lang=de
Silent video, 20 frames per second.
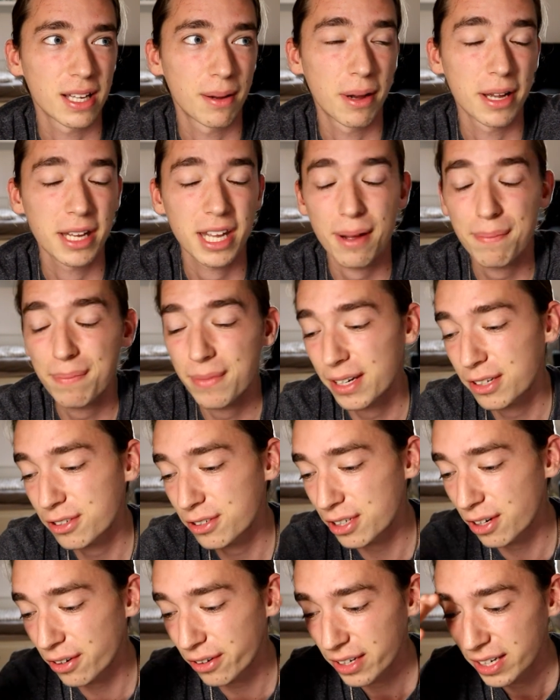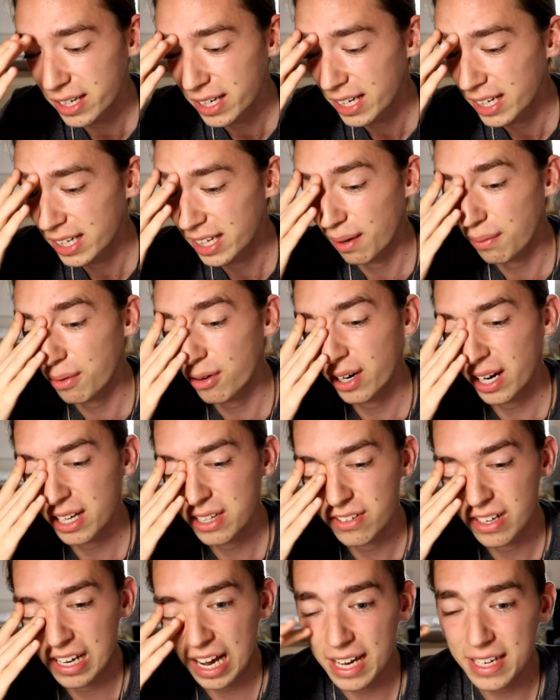Aber ich habe natürlich auch, ich habe auch
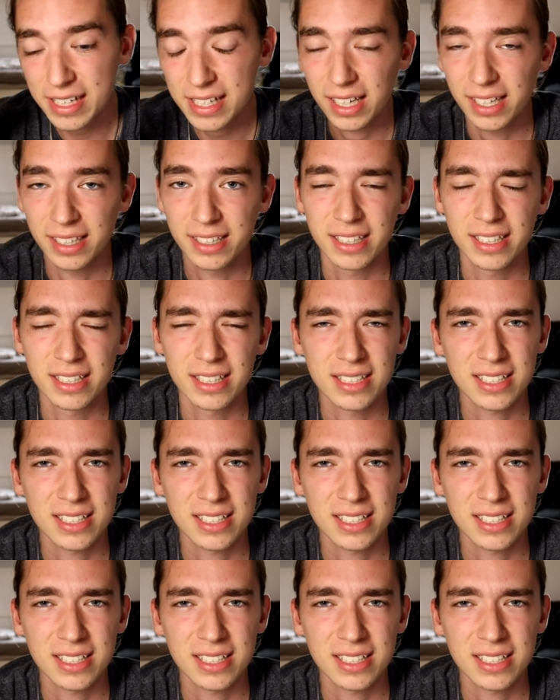ganz viel andere Dinge.